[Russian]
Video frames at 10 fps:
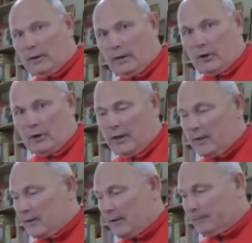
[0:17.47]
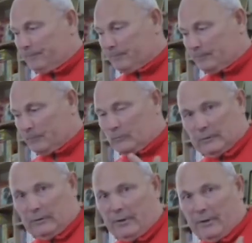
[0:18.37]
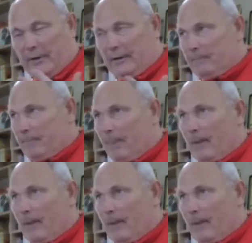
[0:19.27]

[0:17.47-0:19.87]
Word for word: отражается, вернее,